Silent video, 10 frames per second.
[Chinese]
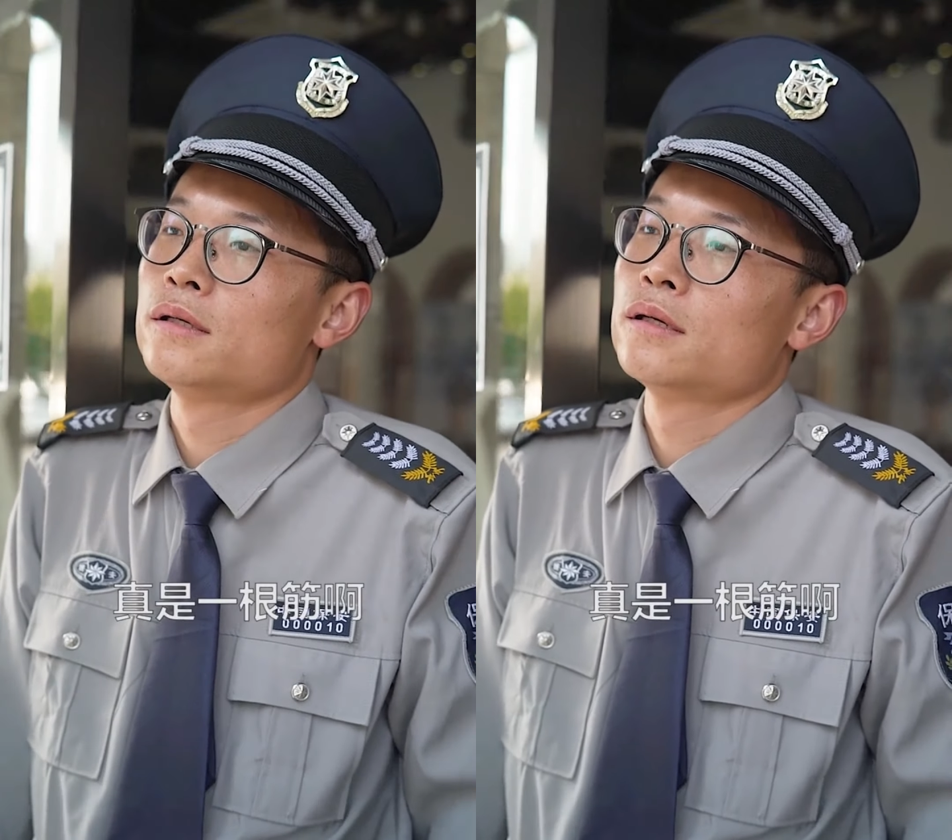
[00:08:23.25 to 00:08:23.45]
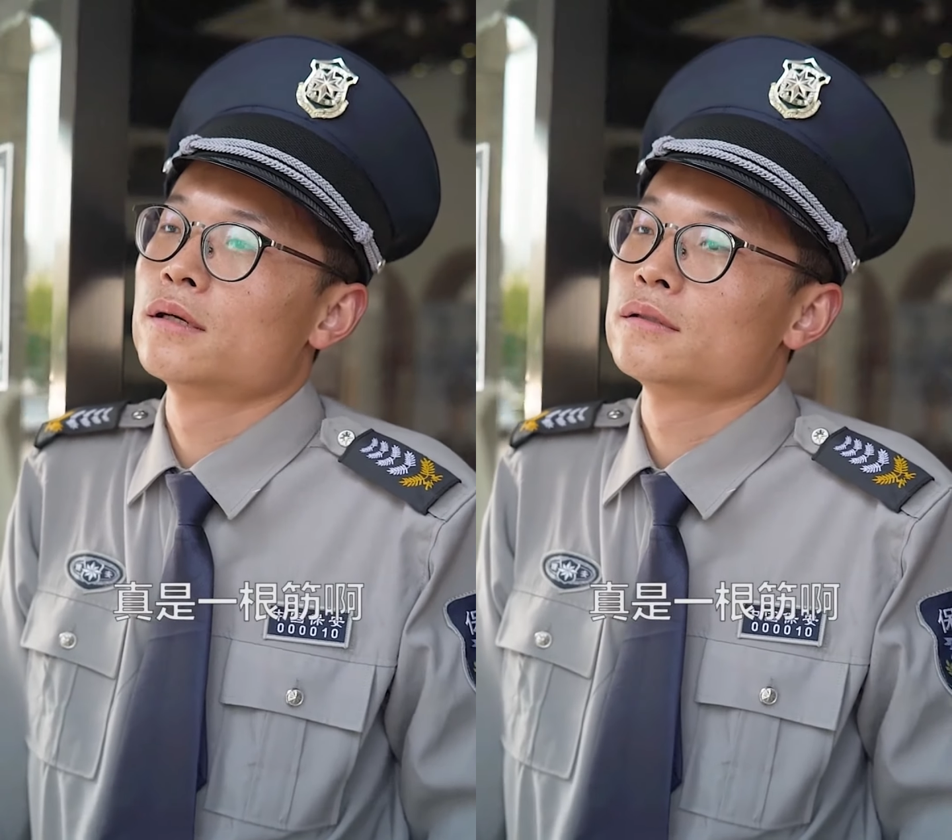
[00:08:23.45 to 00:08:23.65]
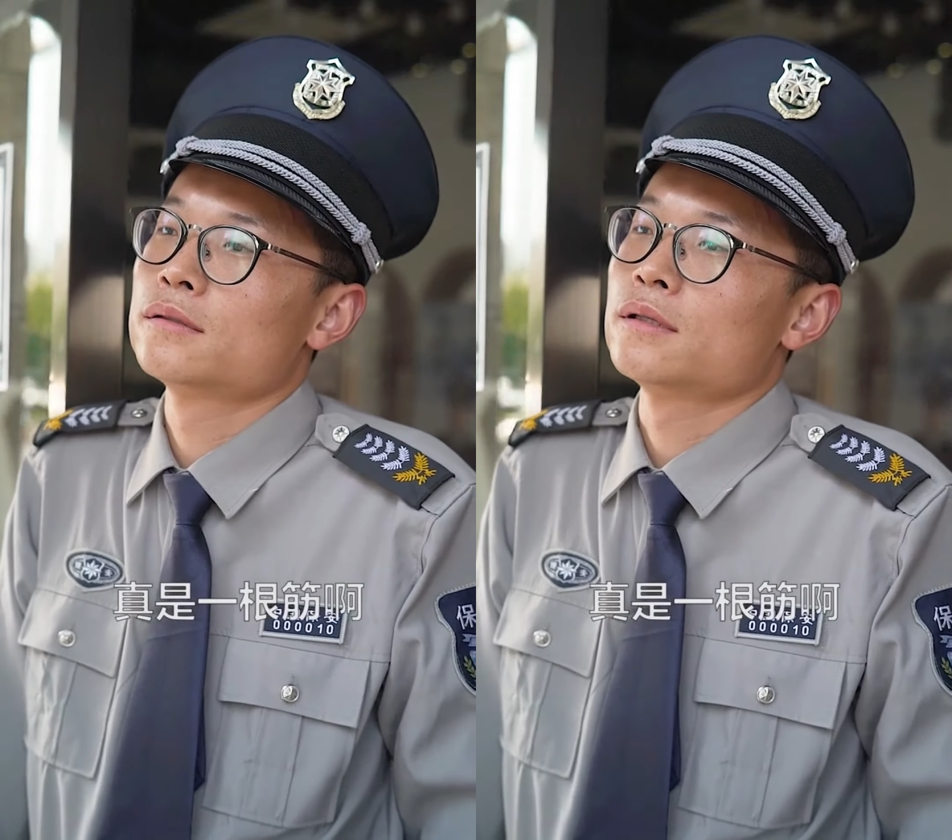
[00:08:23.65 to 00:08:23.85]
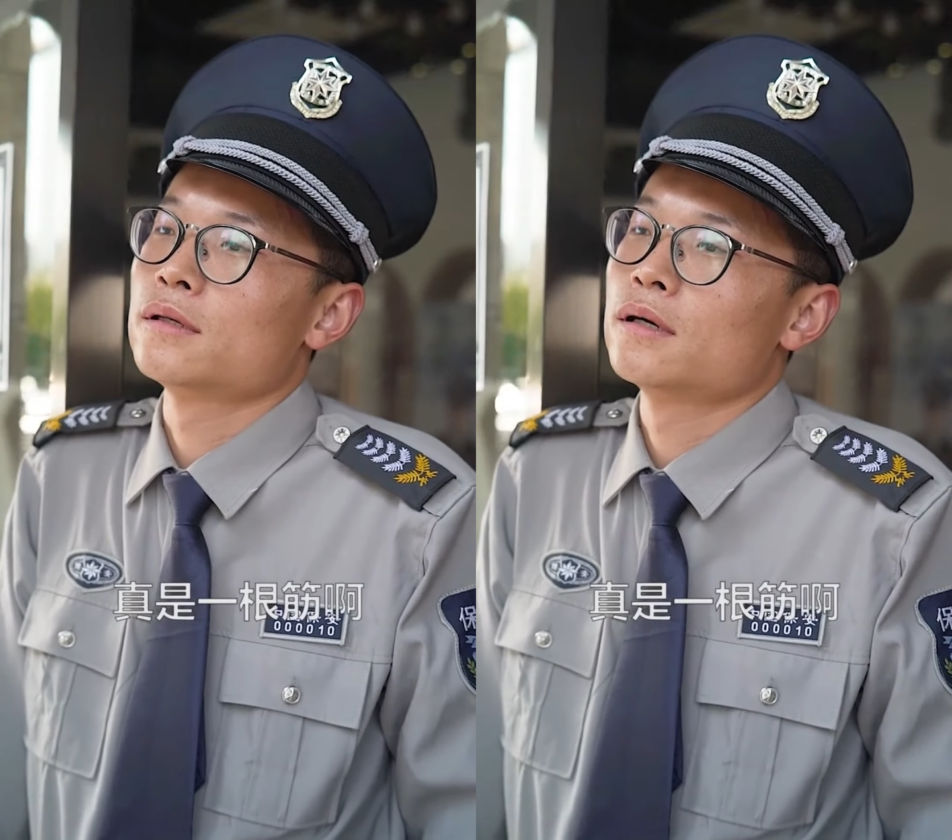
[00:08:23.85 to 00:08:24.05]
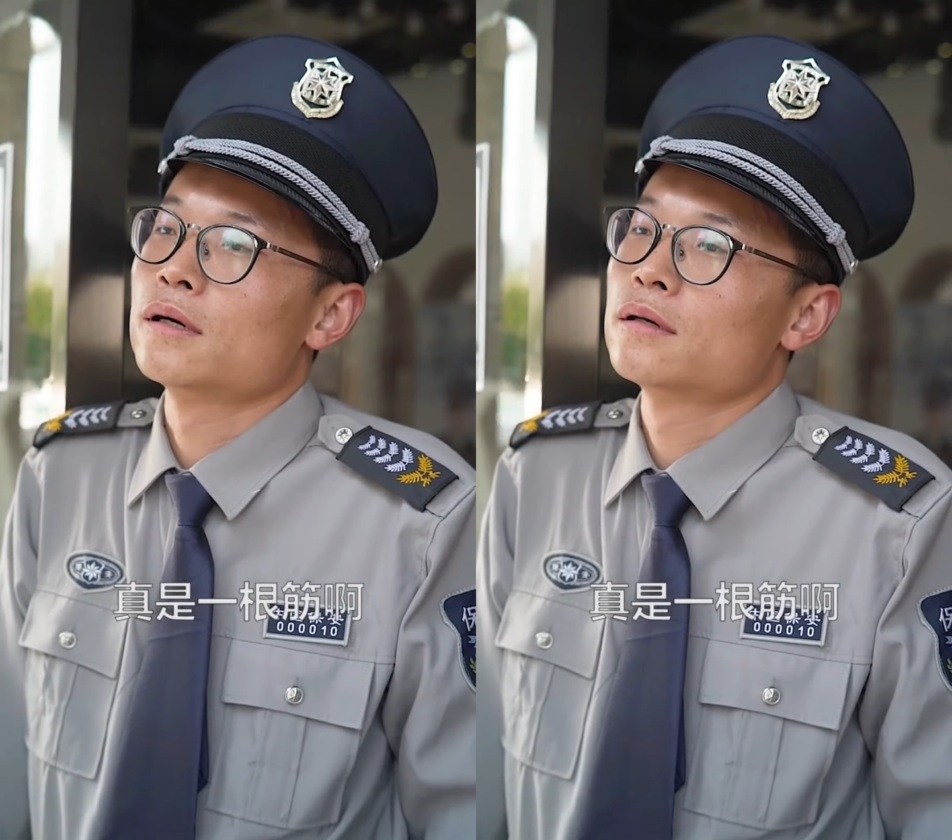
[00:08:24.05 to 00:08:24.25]
一根
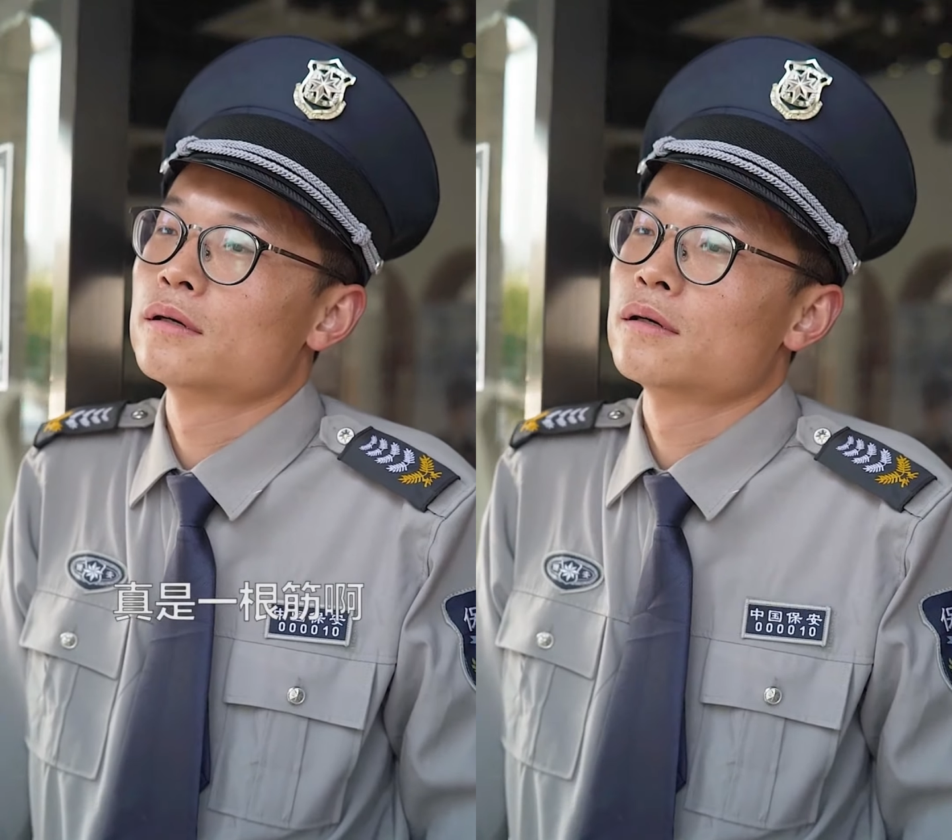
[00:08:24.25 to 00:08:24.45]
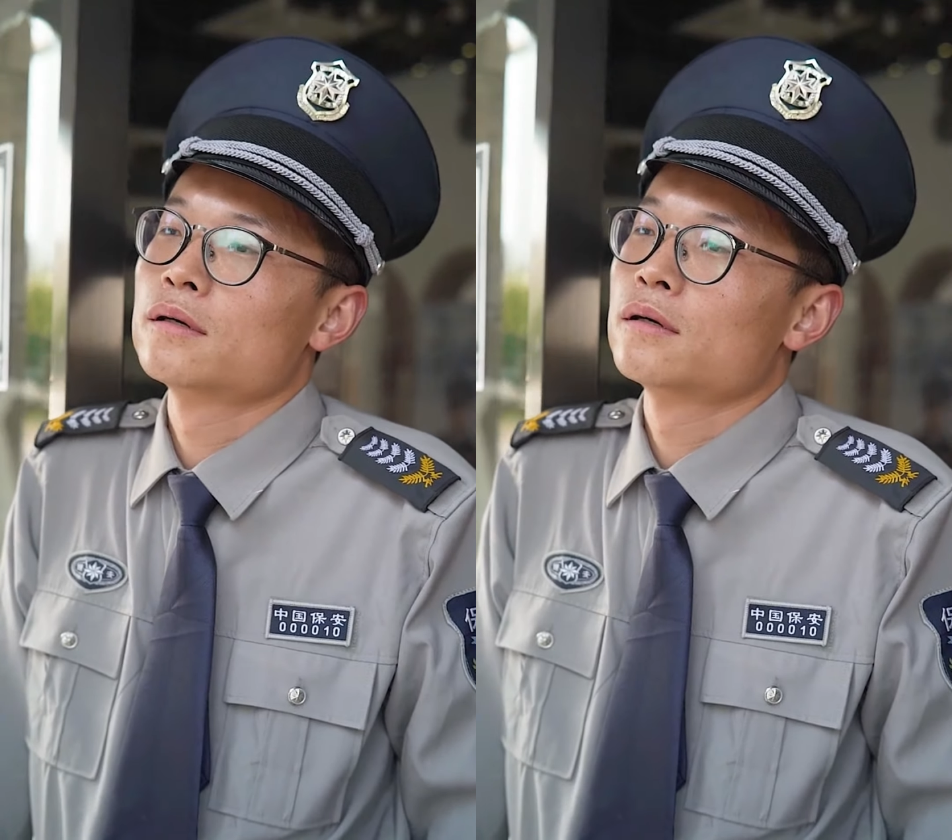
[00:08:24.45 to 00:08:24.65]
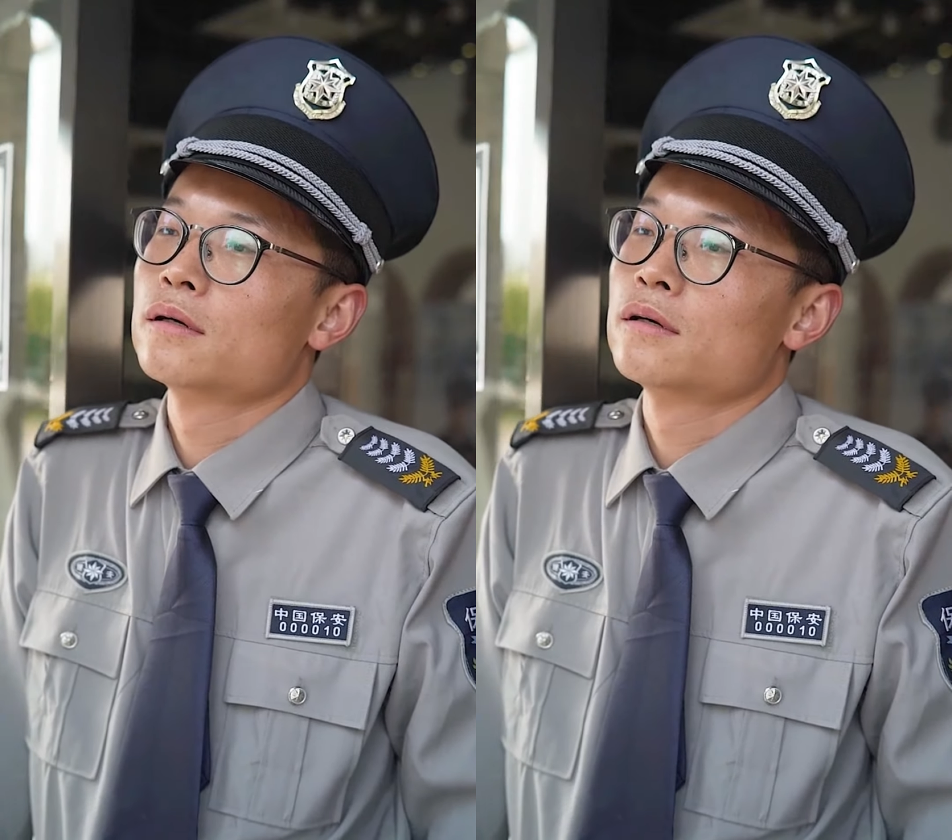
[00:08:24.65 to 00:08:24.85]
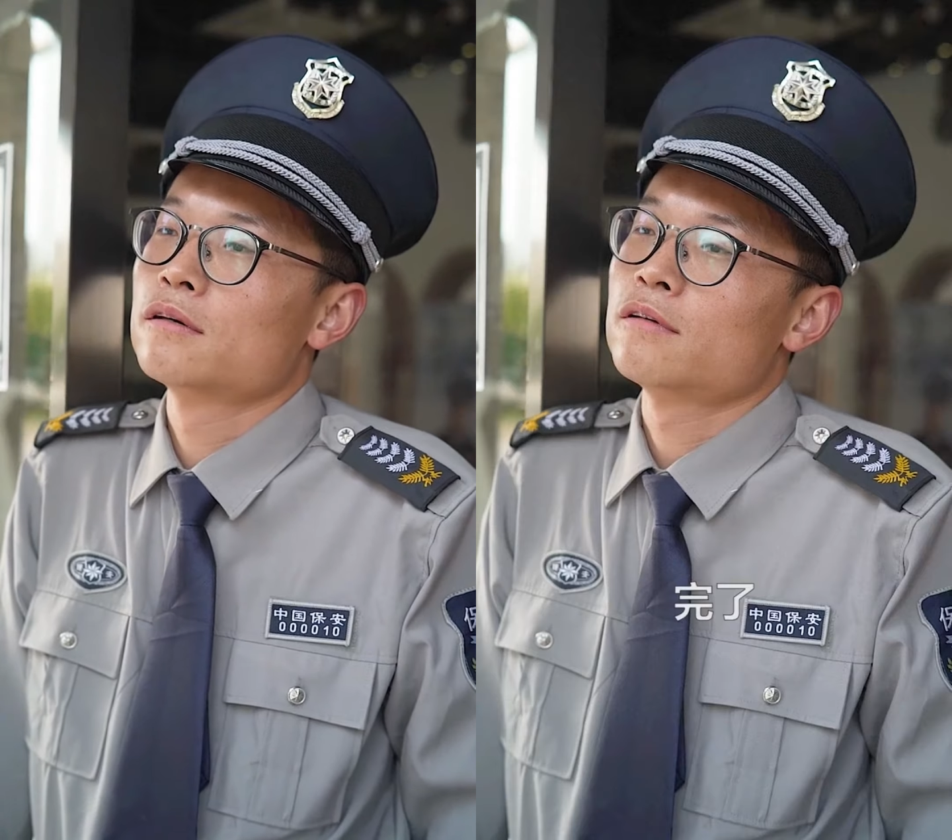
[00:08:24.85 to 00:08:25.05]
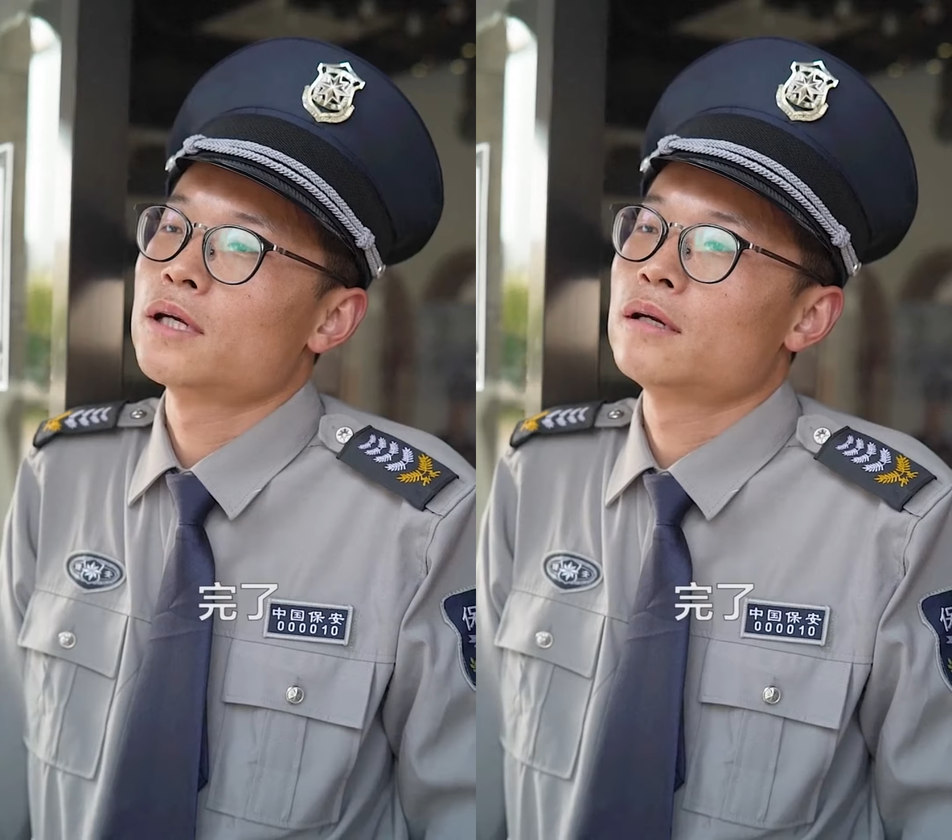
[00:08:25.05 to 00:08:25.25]
筋啊！
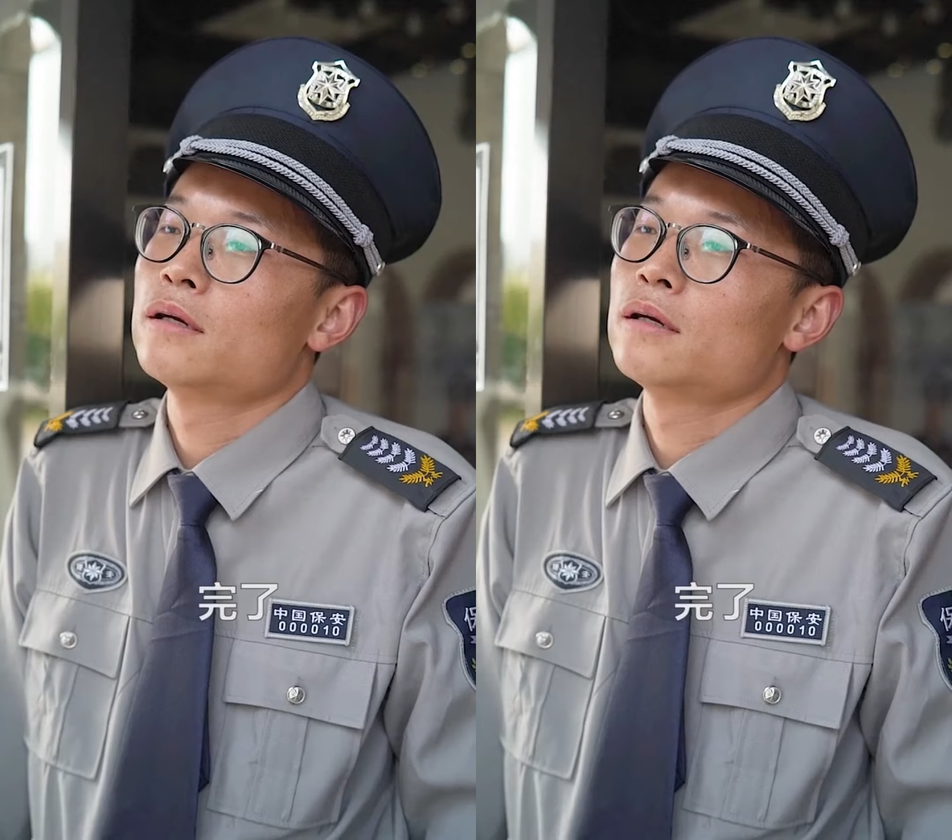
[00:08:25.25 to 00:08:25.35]
完